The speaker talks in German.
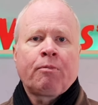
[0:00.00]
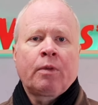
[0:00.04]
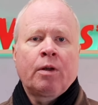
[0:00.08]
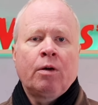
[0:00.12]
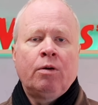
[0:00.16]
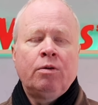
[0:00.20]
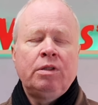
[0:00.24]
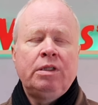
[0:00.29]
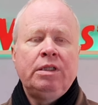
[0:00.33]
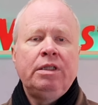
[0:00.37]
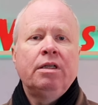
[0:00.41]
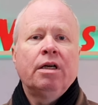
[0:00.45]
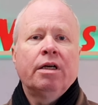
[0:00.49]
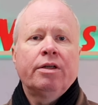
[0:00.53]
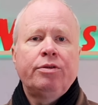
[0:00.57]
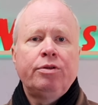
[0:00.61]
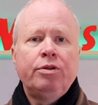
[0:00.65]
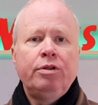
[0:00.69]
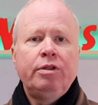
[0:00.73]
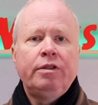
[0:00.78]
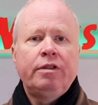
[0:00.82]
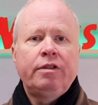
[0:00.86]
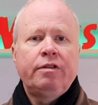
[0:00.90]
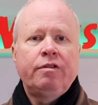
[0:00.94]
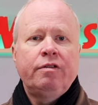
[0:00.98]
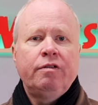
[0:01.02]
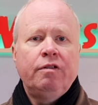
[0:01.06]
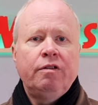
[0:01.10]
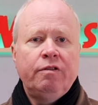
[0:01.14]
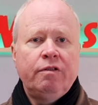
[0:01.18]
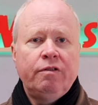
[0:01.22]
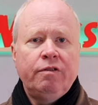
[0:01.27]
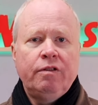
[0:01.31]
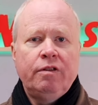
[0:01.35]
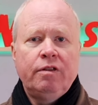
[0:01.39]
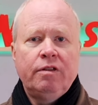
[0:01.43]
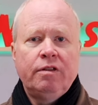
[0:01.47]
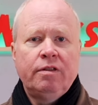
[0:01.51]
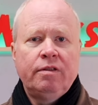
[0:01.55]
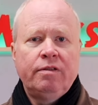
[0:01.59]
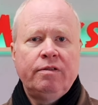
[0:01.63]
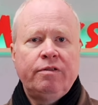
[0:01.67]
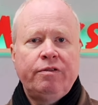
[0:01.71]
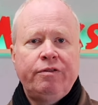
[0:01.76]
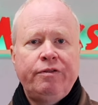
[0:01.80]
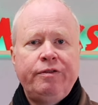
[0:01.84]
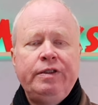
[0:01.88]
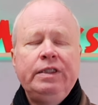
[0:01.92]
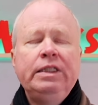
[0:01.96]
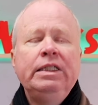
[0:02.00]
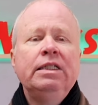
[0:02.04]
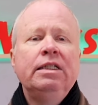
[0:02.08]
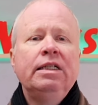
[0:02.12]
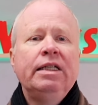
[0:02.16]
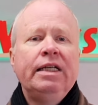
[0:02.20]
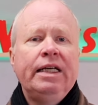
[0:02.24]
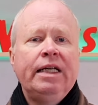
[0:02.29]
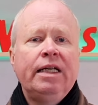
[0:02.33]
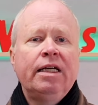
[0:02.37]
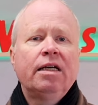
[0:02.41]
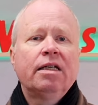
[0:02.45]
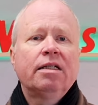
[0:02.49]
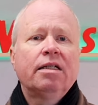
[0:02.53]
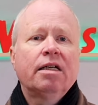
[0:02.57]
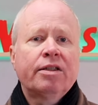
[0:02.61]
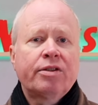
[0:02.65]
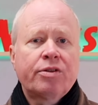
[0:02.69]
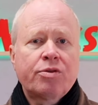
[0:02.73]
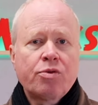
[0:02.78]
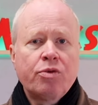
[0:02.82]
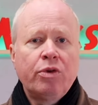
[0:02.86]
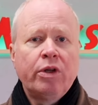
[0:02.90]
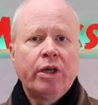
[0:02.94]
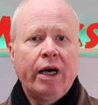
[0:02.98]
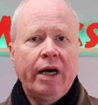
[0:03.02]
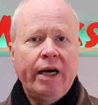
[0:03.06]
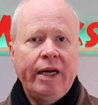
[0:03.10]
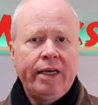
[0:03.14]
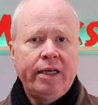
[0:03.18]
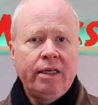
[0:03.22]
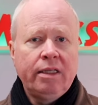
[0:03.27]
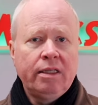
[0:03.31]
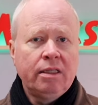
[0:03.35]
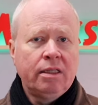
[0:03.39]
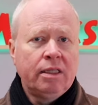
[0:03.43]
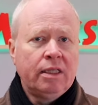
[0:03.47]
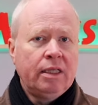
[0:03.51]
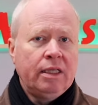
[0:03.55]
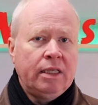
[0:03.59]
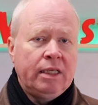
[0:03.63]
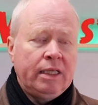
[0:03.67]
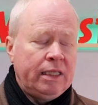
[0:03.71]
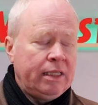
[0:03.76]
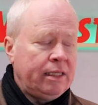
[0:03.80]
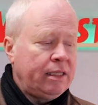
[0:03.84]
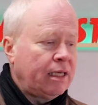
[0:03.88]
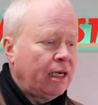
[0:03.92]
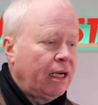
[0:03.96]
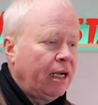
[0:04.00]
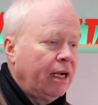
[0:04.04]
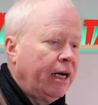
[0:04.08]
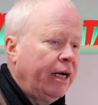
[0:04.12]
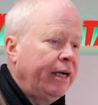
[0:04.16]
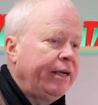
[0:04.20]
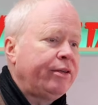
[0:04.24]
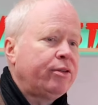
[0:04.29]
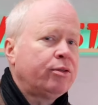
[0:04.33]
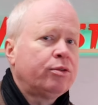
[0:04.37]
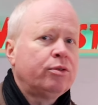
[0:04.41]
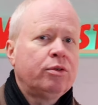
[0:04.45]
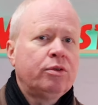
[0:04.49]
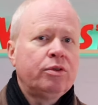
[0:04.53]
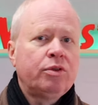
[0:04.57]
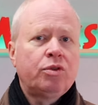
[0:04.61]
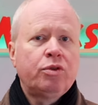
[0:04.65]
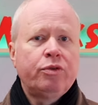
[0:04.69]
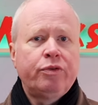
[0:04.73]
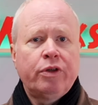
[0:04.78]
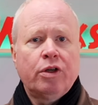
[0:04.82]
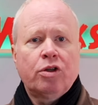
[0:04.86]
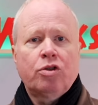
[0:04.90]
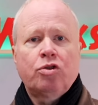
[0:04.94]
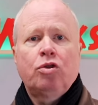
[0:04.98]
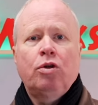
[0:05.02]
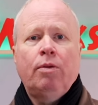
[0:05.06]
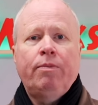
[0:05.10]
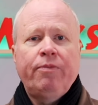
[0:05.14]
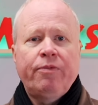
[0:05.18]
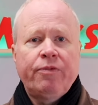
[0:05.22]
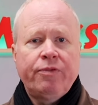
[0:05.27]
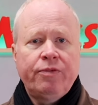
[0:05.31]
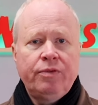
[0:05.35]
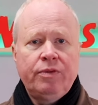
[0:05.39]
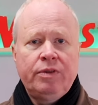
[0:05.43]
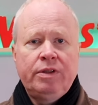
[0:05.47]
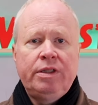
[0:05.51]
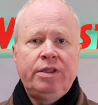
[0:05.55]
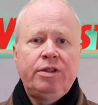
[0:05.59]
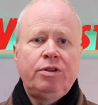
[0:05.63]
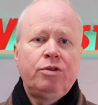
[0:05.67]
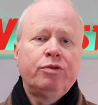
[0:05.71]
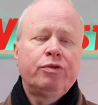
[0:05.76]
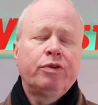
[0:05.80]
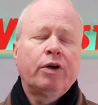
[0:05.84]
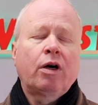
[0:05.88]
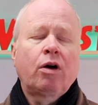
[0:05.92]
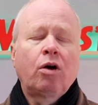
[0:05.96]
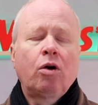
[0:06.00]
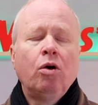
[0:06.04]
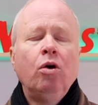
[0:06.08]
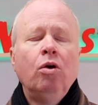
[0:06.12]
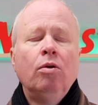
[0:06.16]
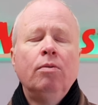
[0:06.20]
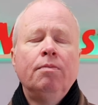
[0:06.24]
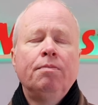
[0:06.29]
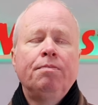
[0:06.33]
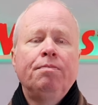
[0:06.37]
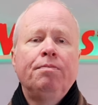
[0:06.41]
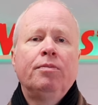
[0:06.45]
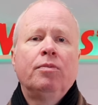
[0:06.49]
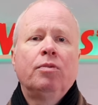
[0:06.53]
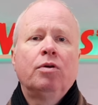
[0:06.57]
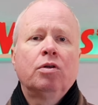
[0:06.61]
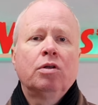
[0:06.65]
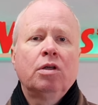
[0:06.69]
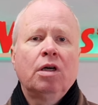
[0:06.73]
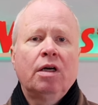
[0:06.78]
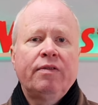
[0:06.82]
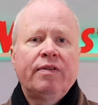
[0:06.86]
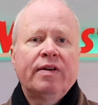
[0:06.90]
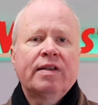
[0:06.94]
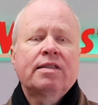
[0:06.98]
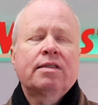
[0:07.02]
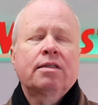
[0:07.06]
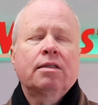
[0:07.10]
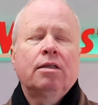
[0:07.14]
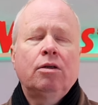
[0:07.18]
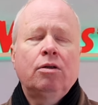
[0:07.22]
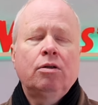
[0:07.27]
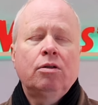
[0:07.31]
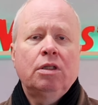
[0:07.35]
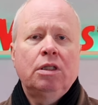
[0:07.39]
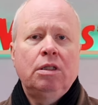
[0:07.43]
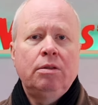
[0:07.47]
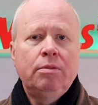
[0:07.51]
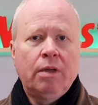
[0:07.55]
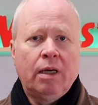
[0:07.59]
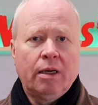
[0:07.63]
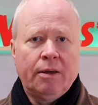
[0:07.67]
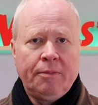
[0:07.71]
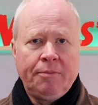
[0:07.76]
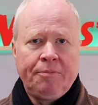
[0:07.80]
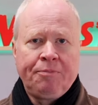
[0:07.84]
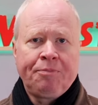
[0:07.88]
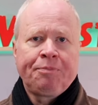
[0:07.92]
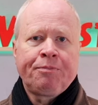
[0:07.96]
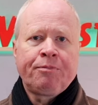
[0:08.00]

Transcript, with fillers: und die natürlich äh, viel eher dazu neigen, in der Leitung zu verstopfen, sich zu verklumpen oder was auch immer.